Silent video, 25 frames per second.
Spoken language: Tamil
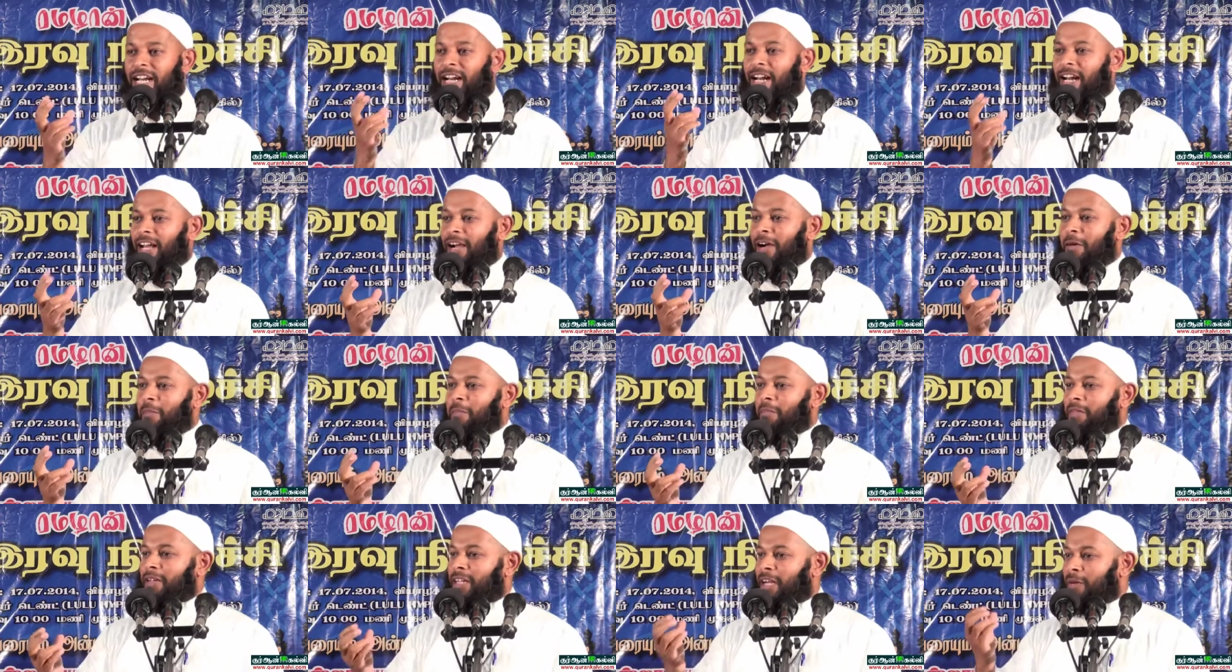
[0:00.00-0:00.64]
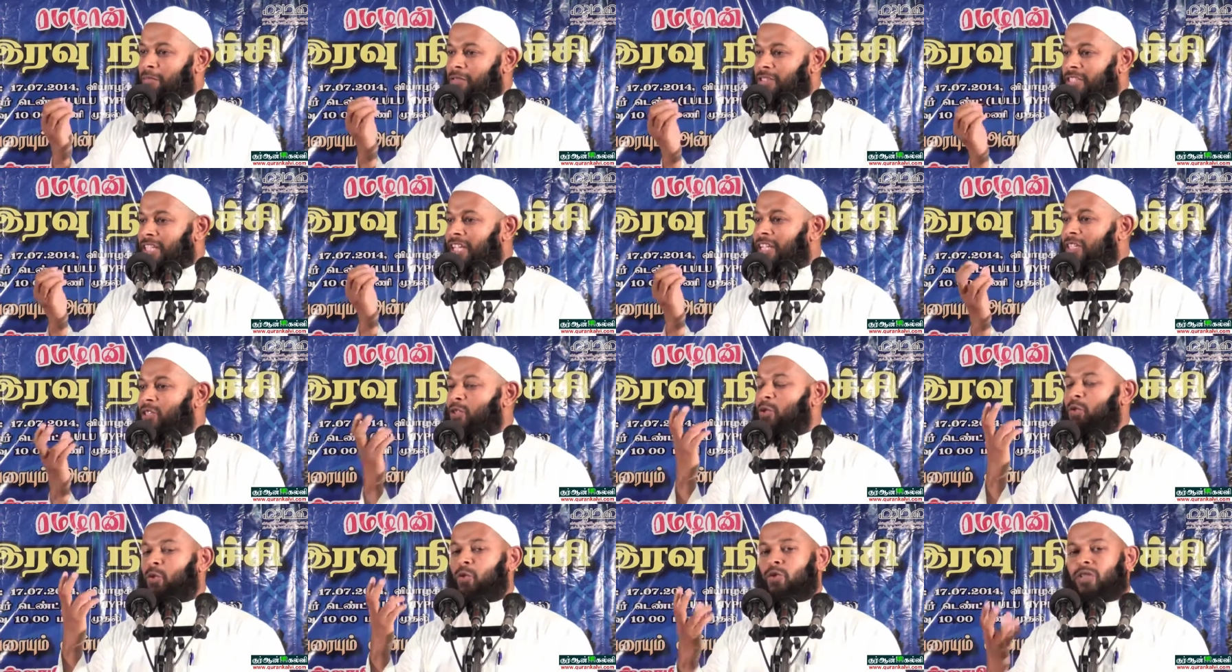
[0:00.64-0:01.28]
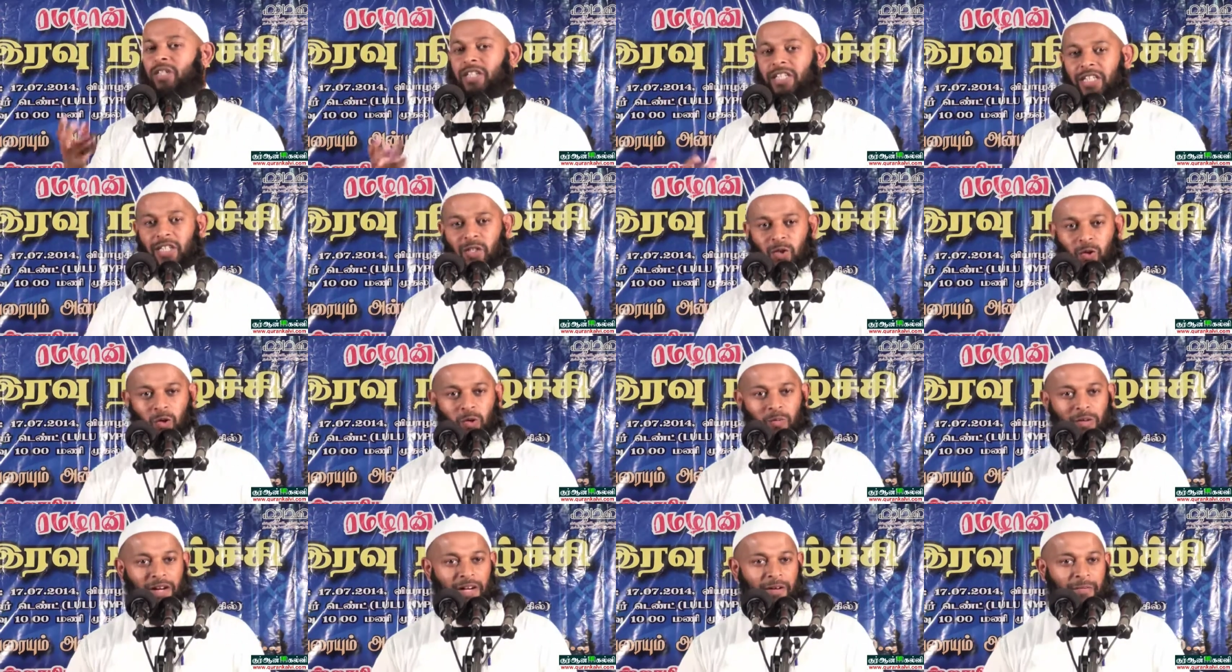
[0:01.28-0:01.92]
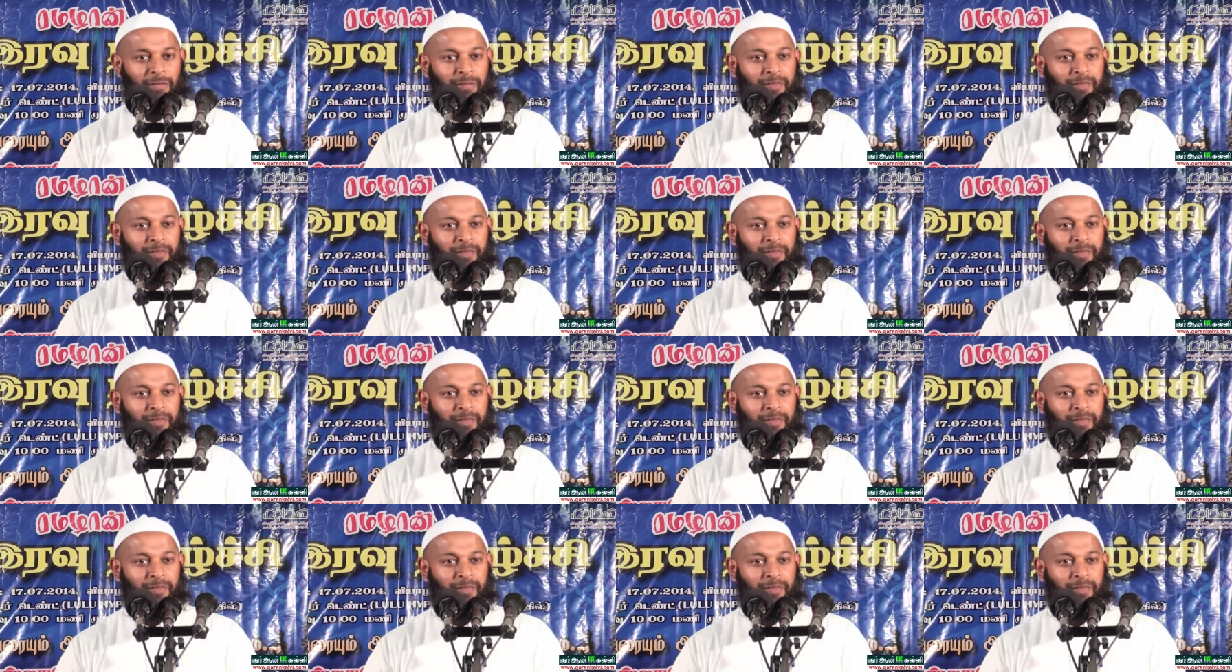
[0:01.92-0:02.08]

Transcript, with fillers: எல்லாம் நாம் சேர்த்து கொண்டிருக்கிறோமா